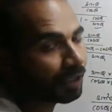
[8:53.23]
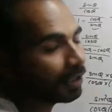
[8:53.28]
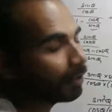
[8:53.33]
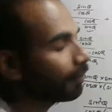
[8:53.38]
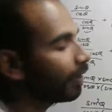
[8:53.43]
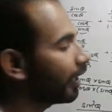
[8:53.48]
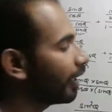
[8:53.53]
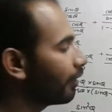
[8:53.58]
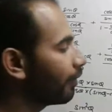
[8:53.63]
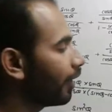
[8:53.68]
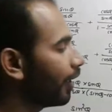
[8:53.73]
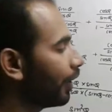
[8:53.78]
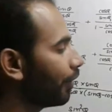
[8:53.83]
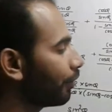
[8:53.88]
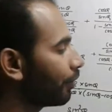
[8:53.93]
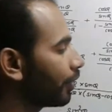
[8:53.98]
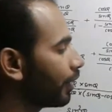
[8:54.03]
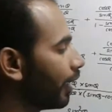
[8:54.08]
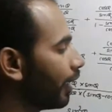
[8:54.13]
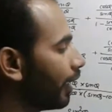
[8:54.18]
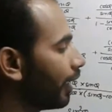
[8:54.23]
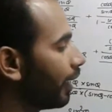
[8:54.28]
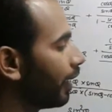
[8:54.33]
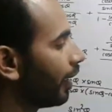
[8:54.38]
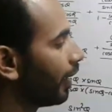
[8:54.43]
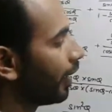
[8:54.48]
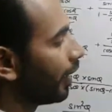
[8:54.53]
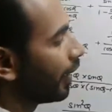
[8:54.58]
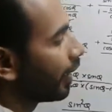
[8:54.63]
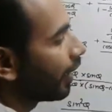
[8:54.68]
एक ही बार डिवाइड होता है
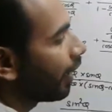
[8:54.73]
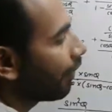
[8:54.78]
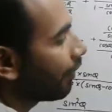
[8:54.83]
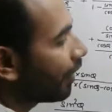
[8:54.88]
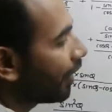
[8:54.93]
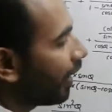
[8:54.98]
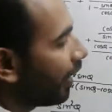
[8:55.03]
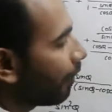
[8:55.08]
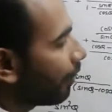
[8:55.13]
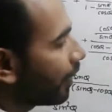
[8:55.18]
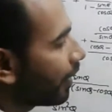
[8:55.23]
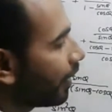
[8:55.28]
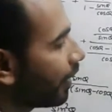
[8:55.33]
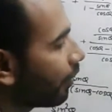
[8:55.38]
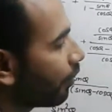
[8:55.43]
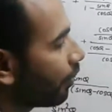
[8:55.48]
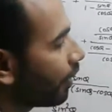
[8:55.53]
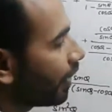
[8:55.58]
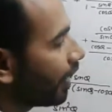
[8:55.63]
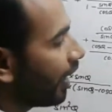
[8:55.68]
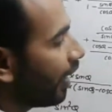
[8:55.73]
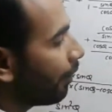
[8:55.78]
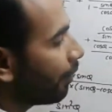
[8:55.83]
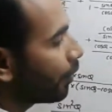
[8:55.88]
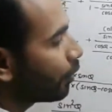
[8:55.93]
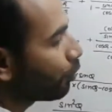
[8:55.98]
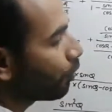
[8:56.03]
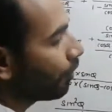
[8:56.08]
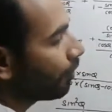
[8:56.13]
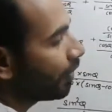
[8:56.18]
अब यहाँ पे देखो यहाँ
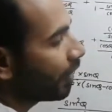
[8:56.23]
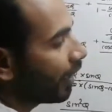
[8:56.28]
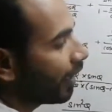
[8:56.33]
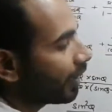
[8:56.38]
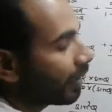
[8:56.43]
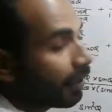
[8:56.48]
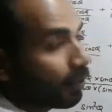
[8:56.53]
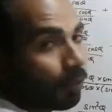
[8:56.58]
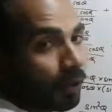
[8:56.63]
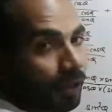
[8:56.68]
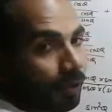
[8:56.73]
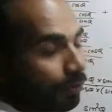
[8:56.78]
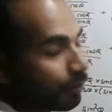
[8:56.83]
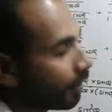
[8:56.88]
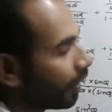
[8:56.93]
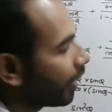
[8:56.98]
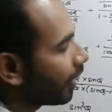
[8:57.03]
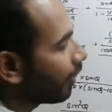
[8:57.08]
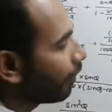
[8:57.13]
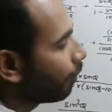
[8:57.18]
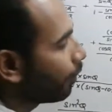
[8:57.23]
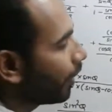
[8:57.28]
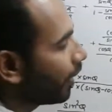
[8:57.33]
पे जो अभी हाल था वही हो जाएगा